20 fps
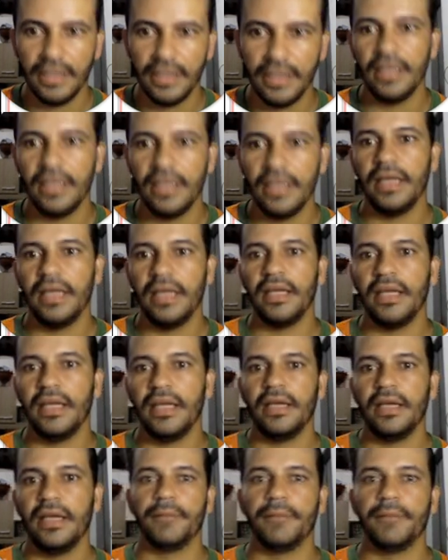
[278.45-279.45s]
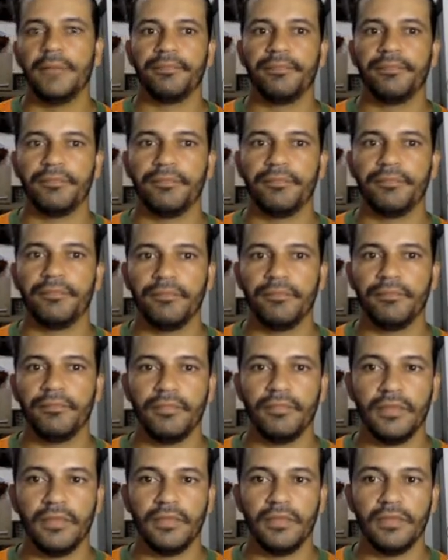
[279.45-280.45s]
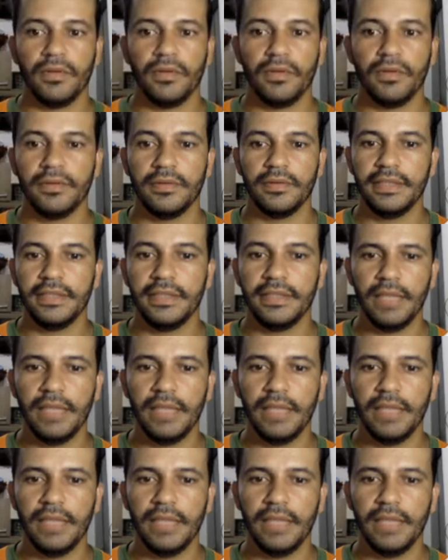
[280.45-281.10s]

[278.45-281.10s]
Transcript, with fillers: É, digamos